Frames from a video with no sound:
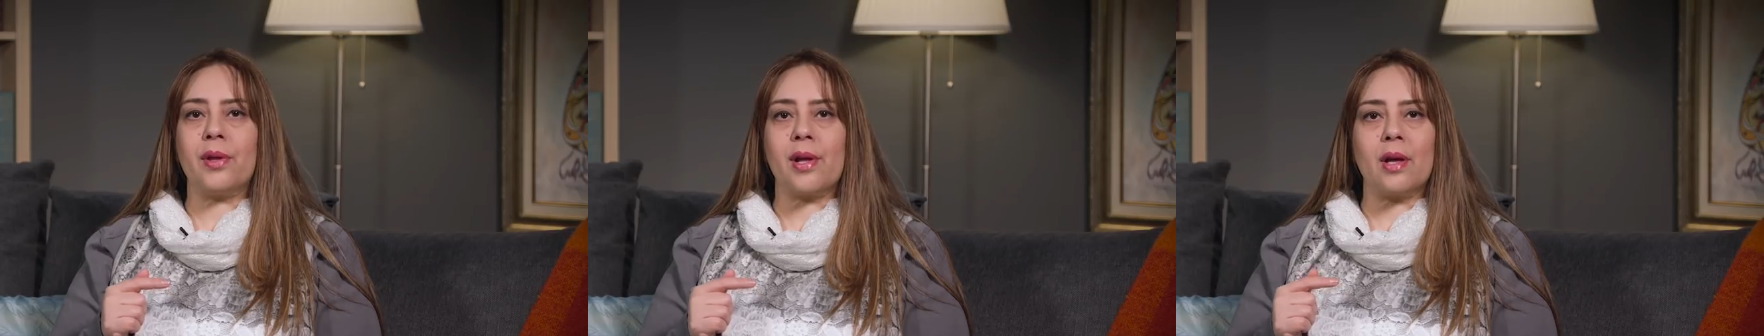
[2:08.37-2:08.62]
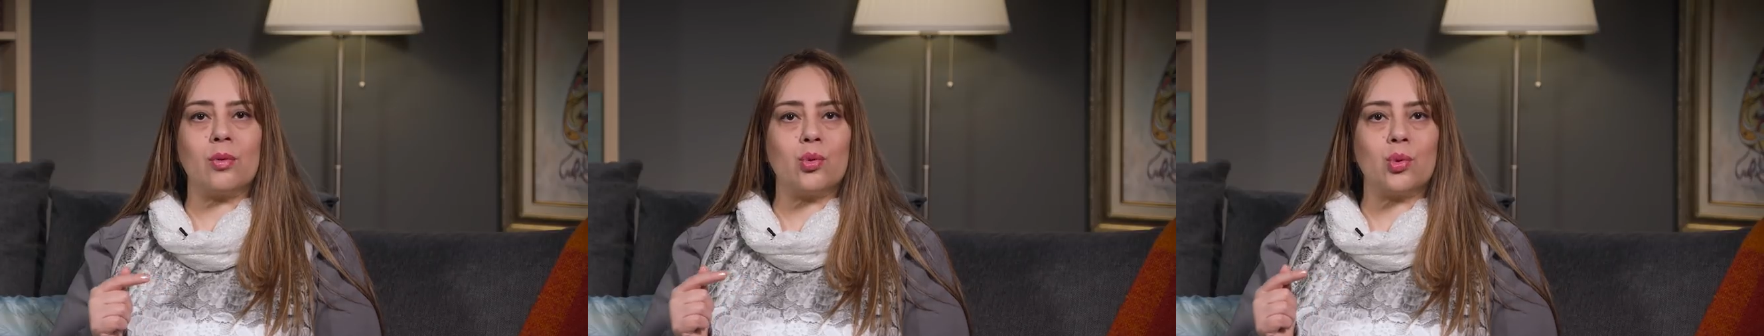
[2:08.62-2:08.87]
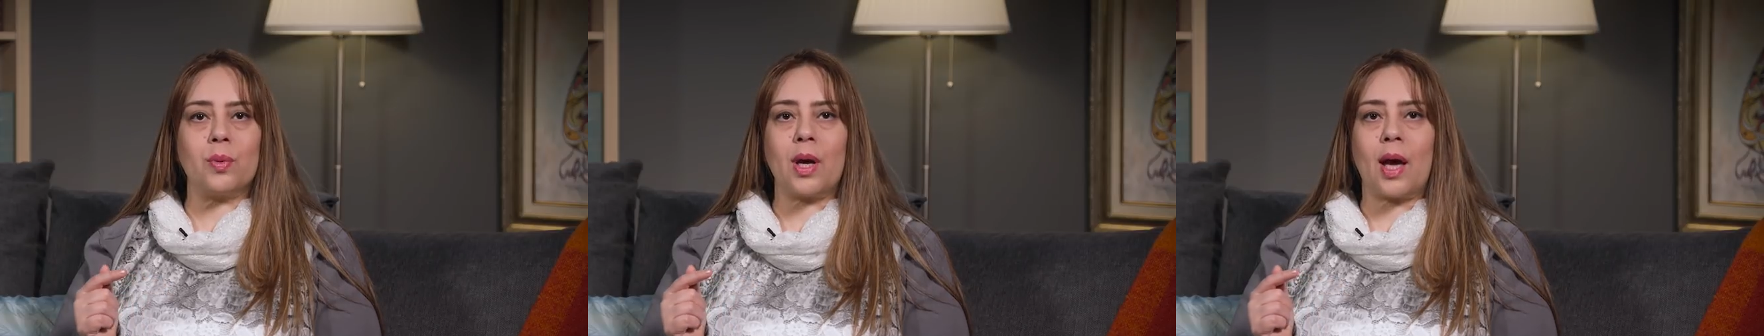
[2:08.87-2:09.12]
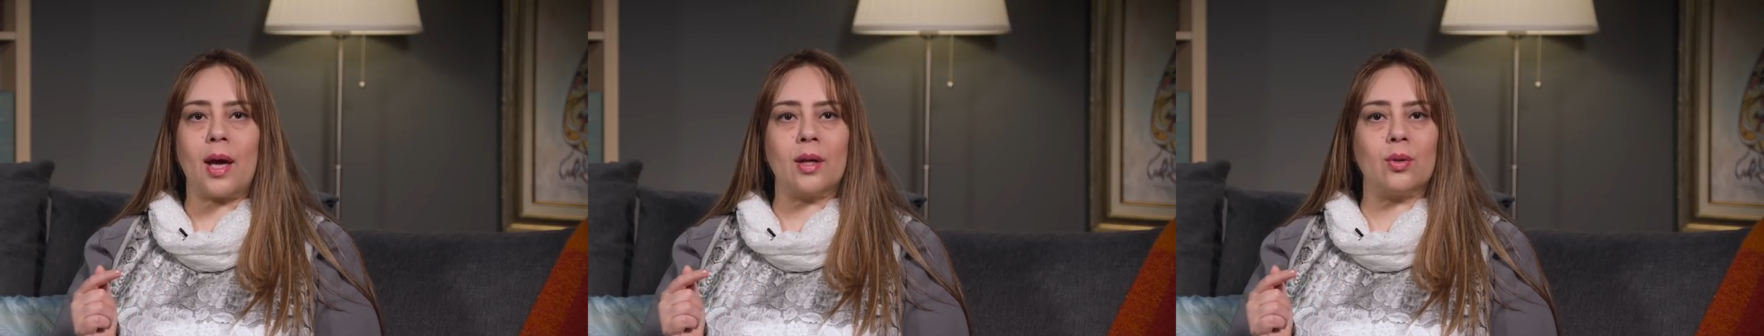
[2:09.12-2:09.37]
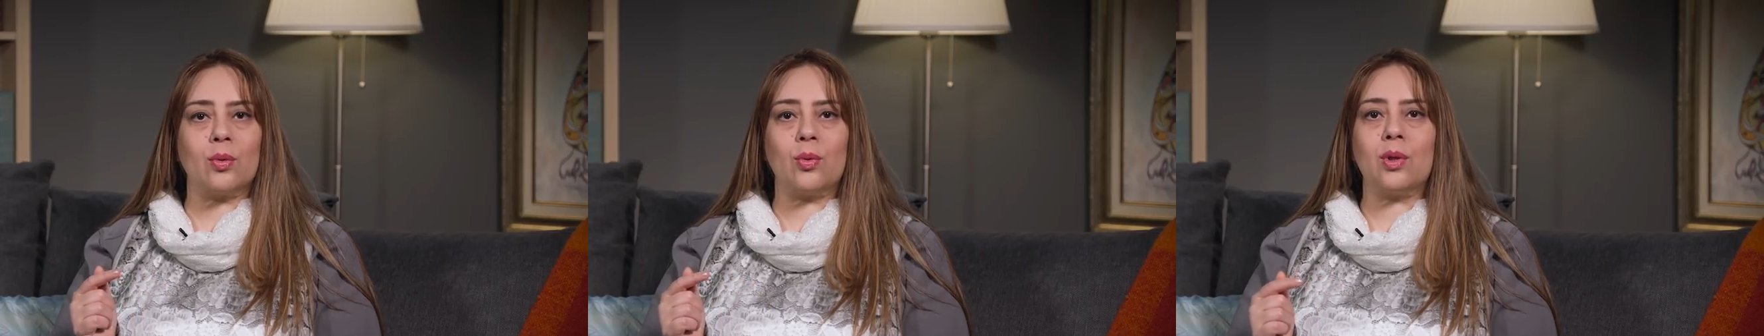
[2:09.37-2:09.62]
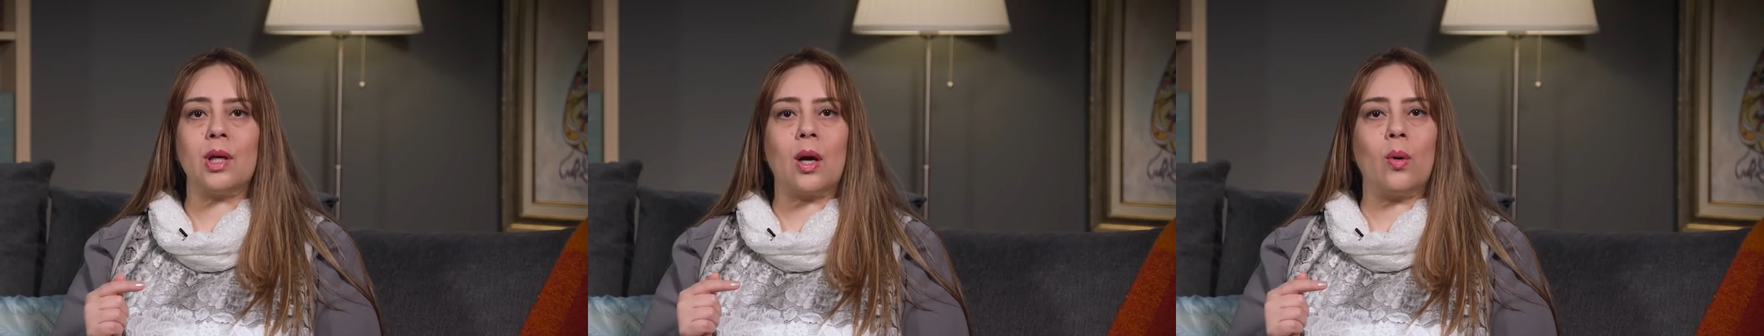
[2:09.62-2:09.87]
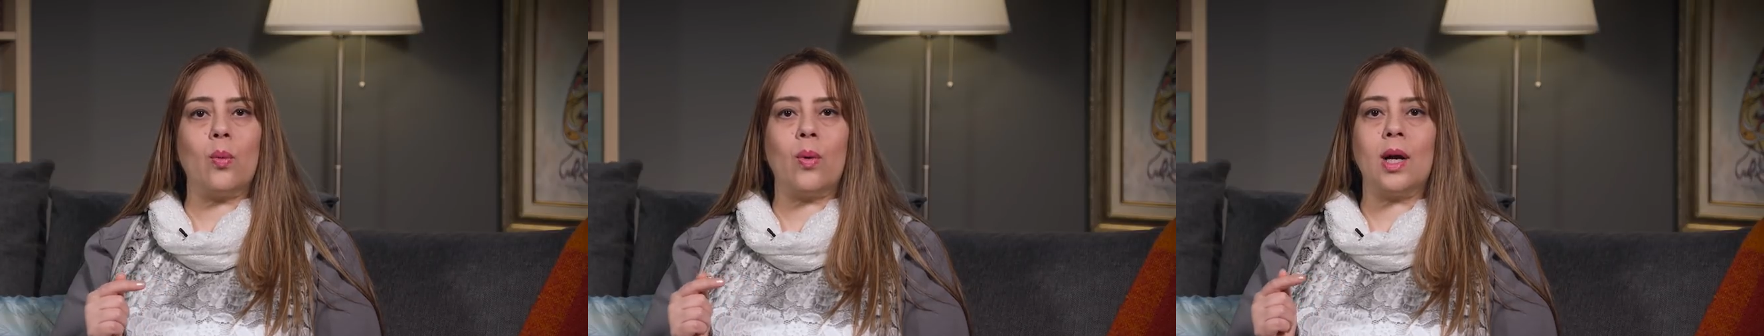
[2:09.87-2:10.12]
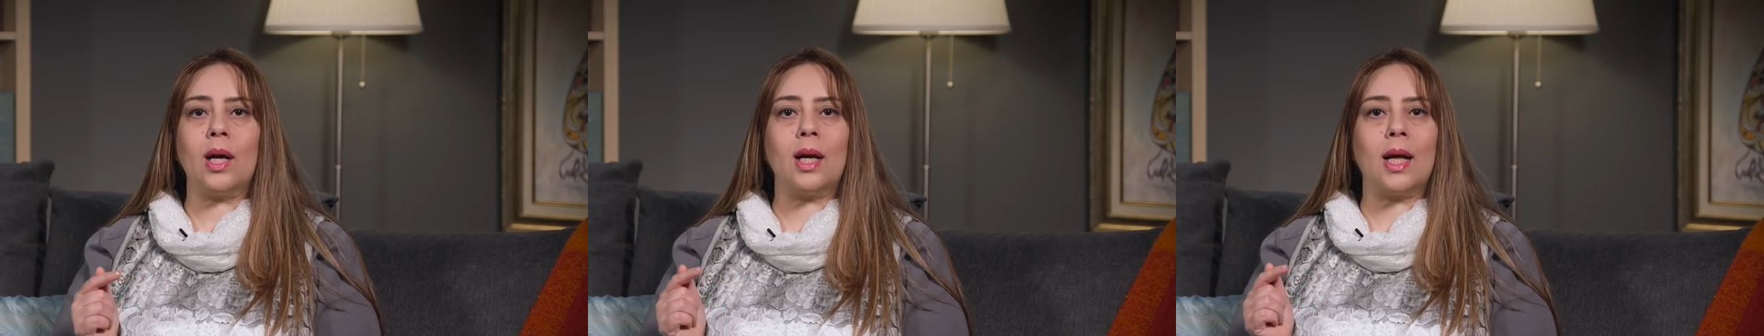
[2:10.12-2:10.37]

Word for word: لا تشبه حياة الدنيا ولا